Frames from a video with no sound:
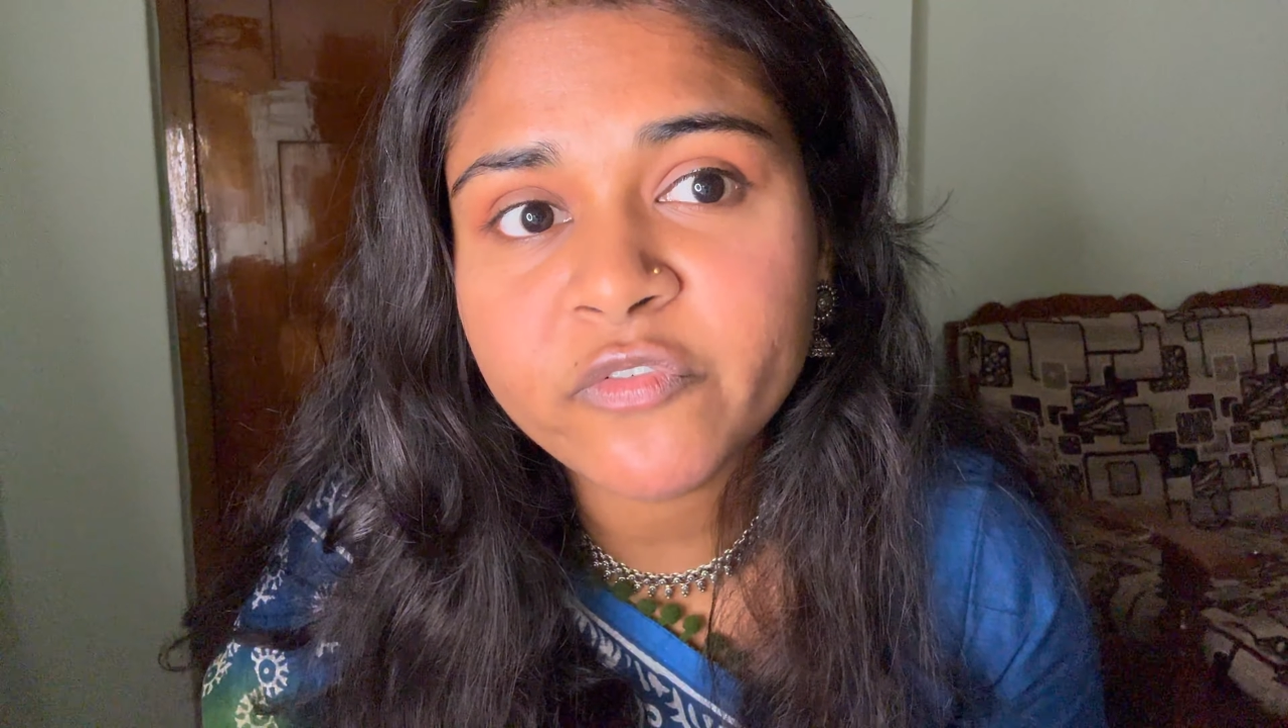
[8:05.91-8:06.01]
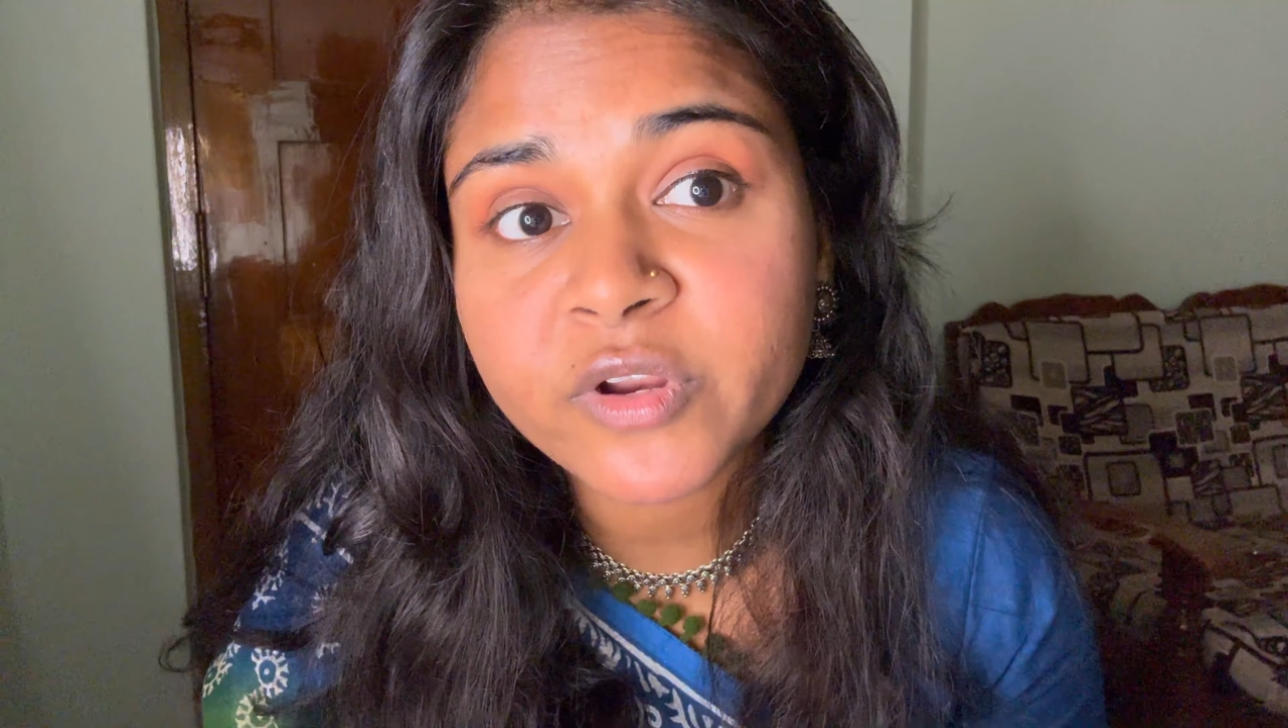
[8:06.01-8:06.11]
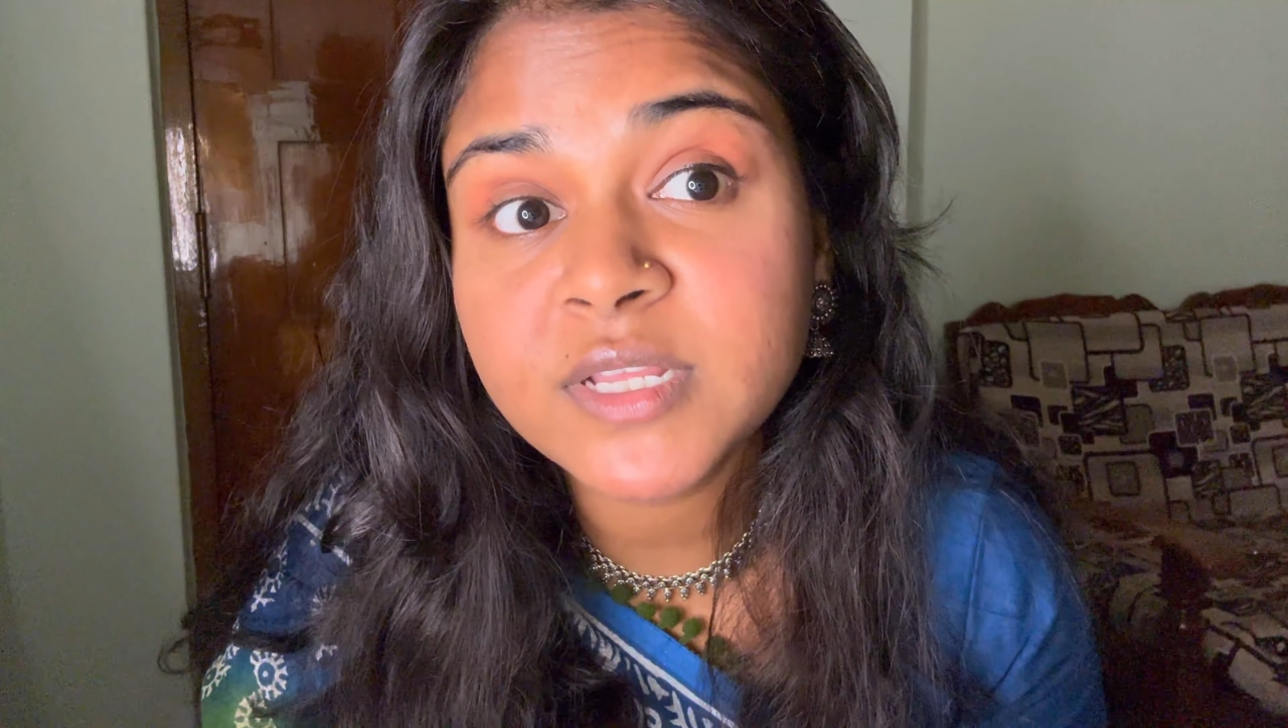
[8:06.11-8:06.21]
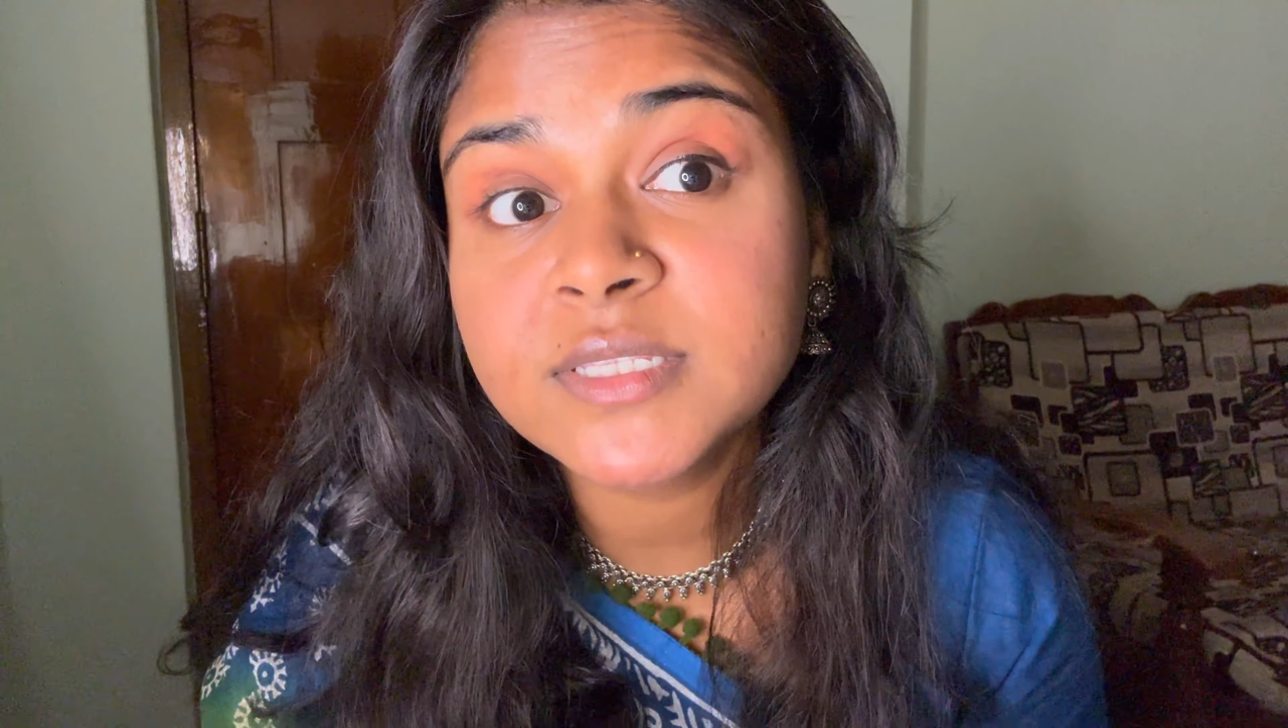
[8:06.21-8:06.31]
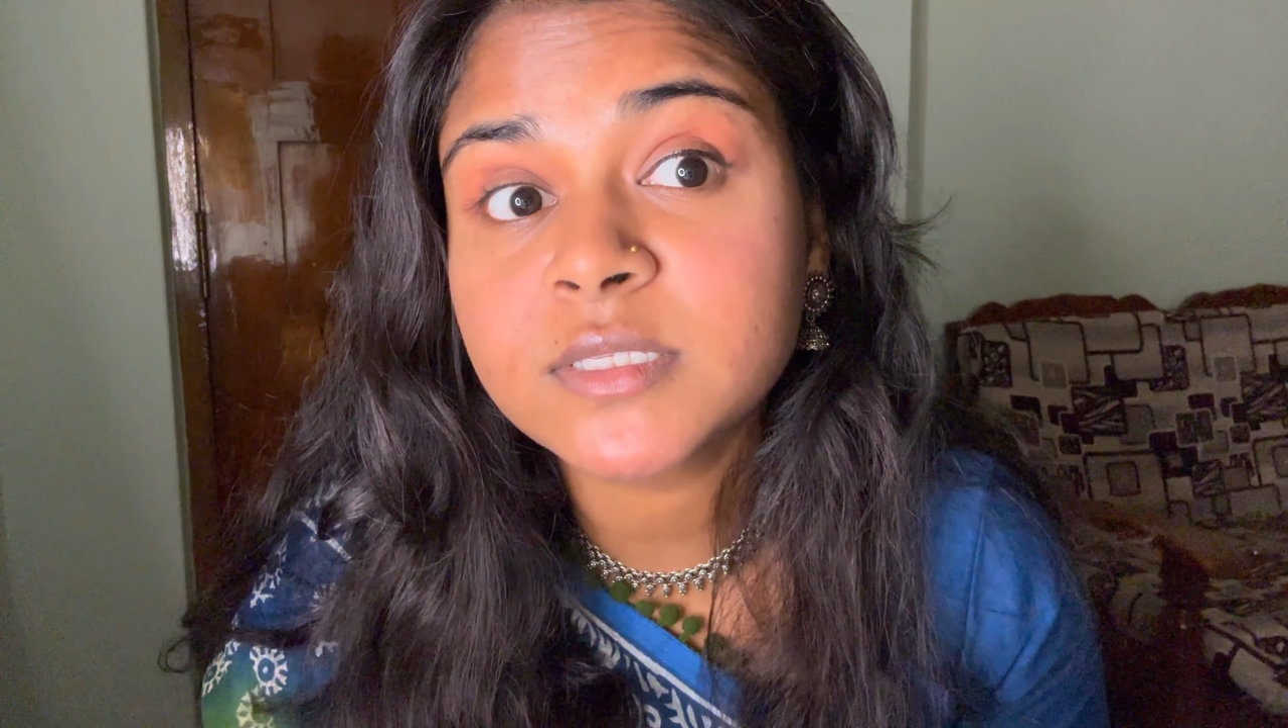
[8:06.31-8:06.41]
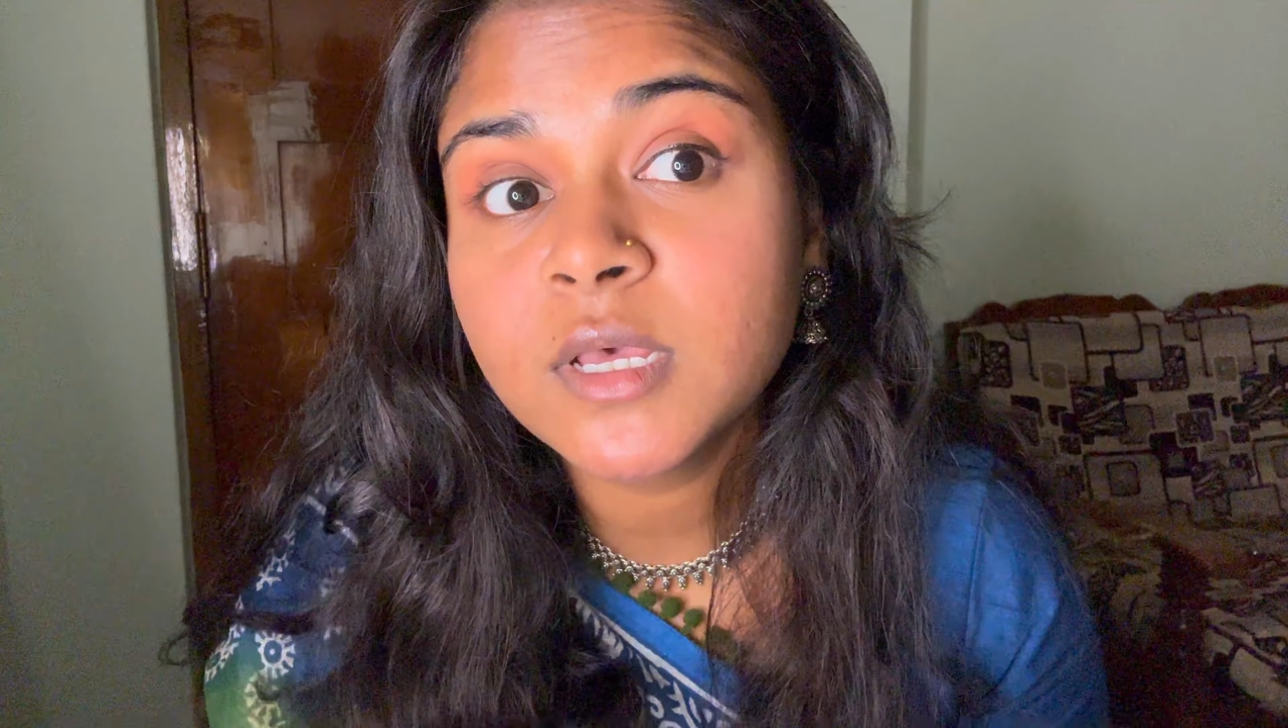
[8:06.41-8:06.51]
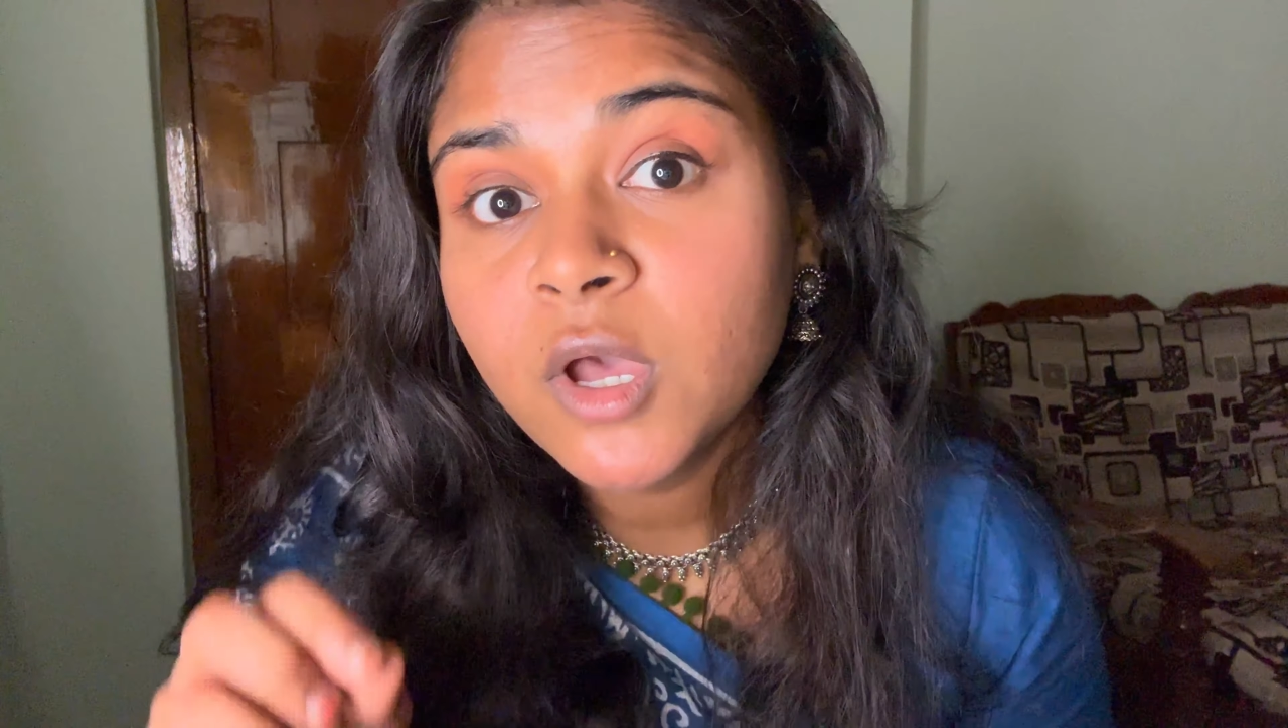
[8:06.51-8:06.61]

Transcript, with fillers: டிஃப்ரென்ஸ்